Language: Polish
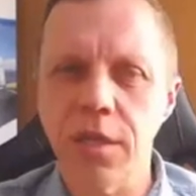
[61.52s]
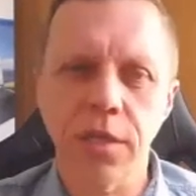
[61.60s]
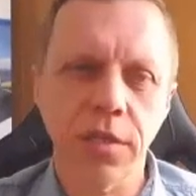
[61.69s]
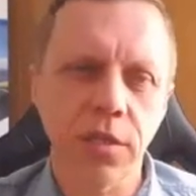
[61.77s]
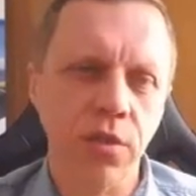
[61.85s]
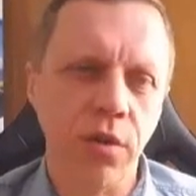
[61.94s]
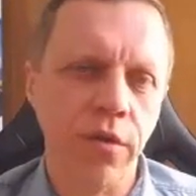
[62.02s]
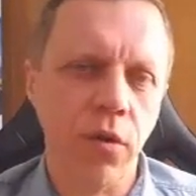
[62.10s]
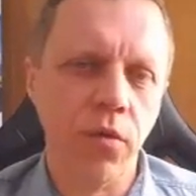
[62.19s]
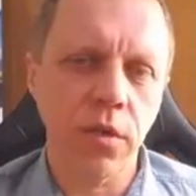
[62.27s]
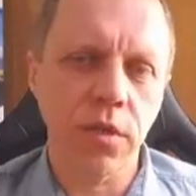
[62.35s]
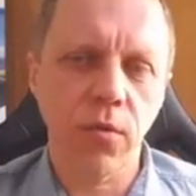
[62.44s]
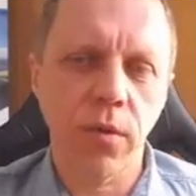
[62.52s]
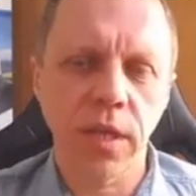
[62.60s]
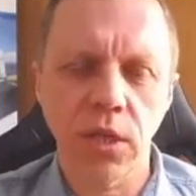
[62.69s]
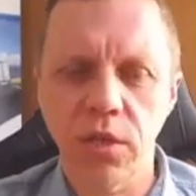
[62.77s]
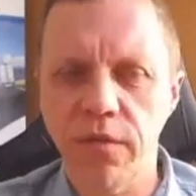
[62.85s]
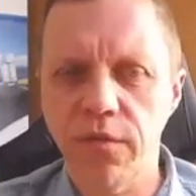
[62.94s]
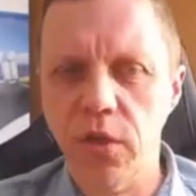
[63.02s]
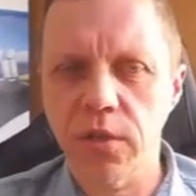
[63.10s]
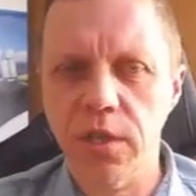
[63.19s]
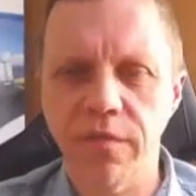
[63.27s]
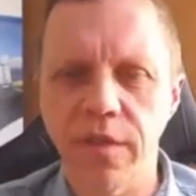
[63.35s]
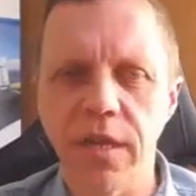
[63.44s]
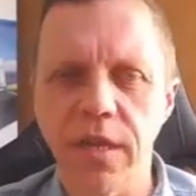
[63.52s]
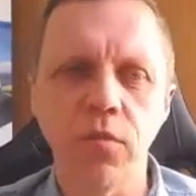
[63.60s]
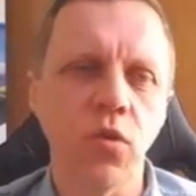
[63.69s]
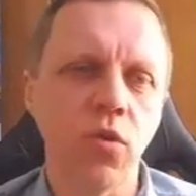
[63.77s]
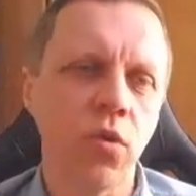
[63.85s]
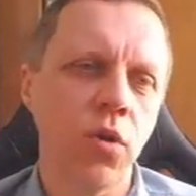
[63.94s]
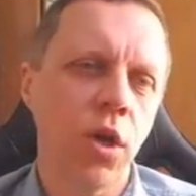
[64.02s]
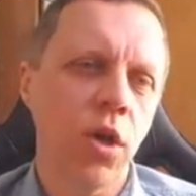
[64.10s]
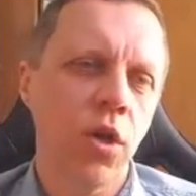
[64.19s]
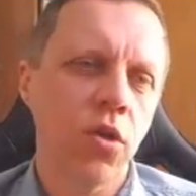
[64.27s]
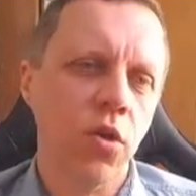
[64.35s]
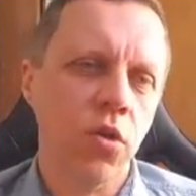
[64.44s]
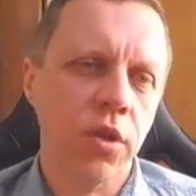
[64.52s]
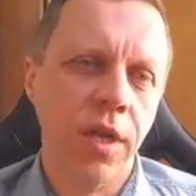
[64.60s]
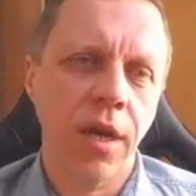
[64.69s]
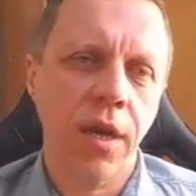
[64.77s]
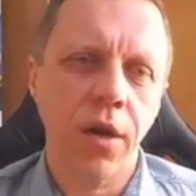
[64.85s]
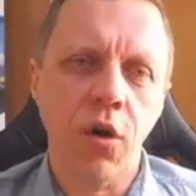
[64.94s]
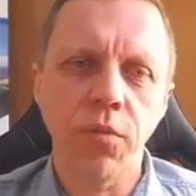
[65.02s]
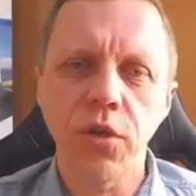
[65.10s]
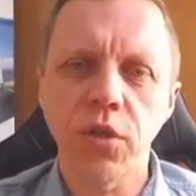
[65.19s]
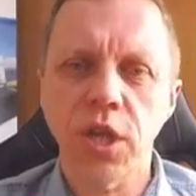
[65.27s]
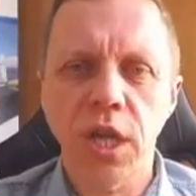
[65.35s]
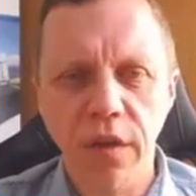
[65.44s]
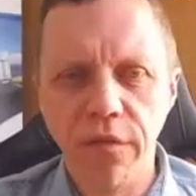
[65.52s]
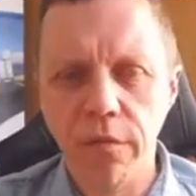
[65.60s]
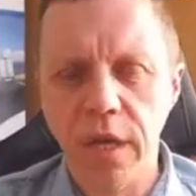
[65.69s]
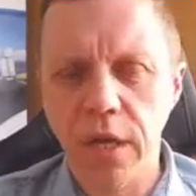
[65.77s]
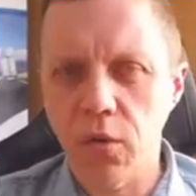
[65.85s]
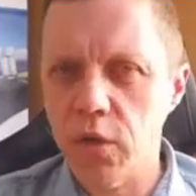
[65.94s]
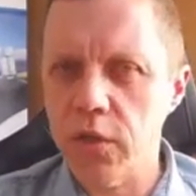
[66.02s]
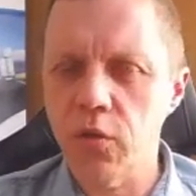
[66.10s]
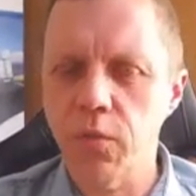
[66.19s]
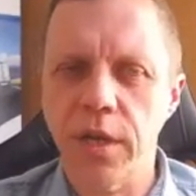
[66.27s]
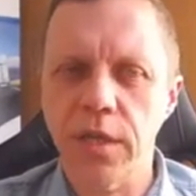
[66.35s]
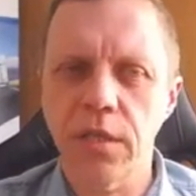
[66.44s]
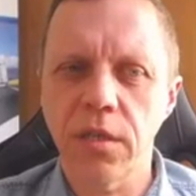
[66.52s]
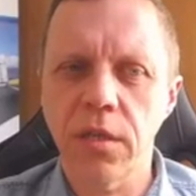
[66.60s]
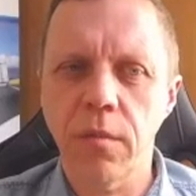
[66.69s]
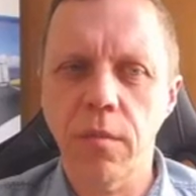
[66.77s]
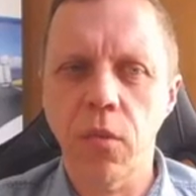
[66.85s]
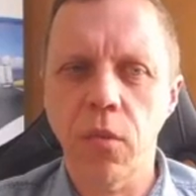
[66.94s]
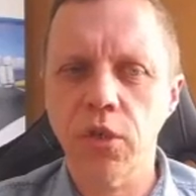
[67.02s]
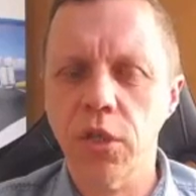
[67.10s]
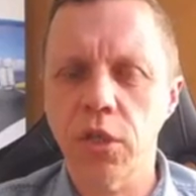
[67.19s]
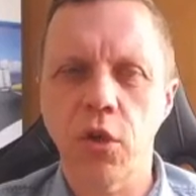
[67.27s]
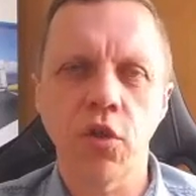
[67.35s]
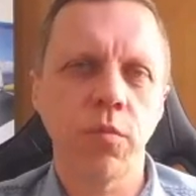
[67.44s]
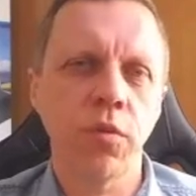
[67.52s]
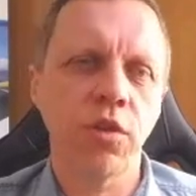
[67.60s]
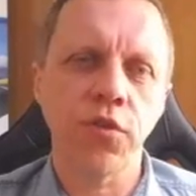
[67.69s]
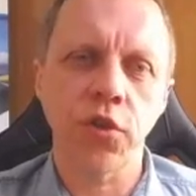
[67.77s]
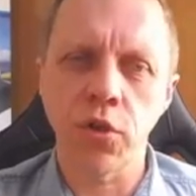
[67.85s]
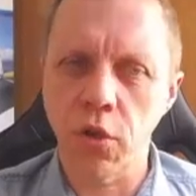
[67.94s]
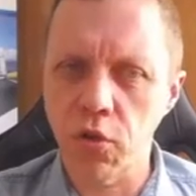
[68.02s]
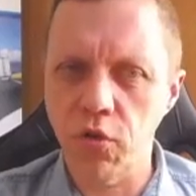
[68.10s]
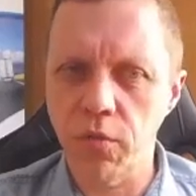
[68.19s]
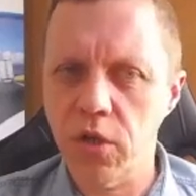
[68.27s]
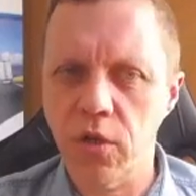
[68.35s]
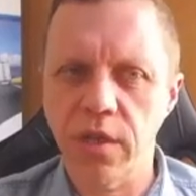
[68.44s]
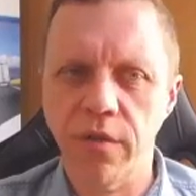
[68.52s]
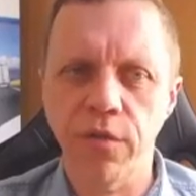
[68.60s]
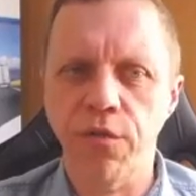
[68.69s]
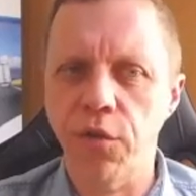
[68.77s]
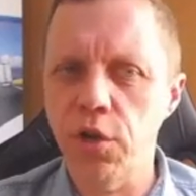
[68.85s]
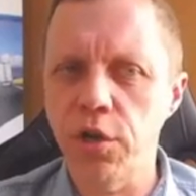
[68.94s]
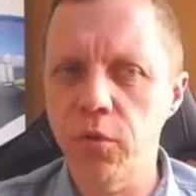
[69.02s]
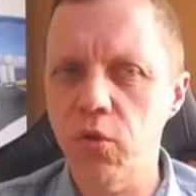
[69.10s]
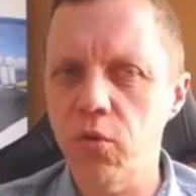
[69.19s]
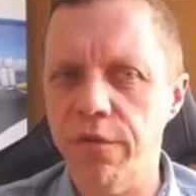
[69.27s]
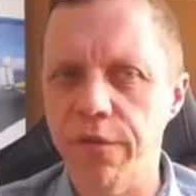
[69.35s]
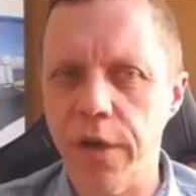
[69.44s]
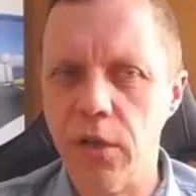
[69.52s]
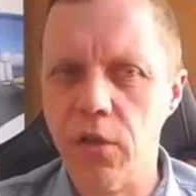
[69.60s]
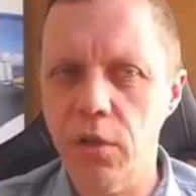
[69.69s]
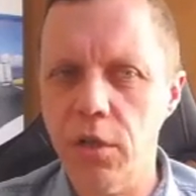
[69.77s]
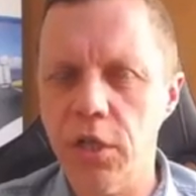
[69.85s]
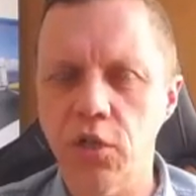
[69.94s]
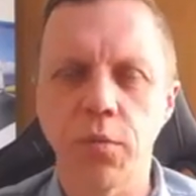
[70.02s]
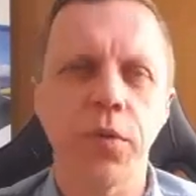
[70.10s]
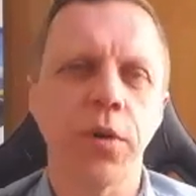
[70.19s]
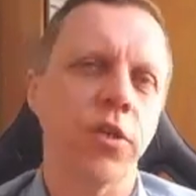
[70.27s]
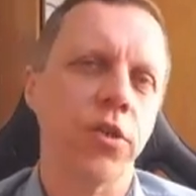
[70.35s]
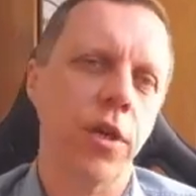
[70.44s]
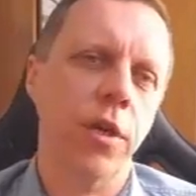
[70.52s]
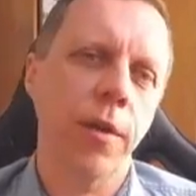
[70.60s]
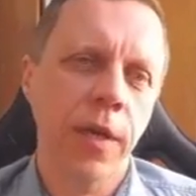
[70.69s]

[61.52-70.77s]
antykryzysową i składacie wniosek w danym dniu, to te obniżenie wymiaru czasu pracy może się odbyć w środku miesiąca, w dowolnym dniu de facto i też to pokażę.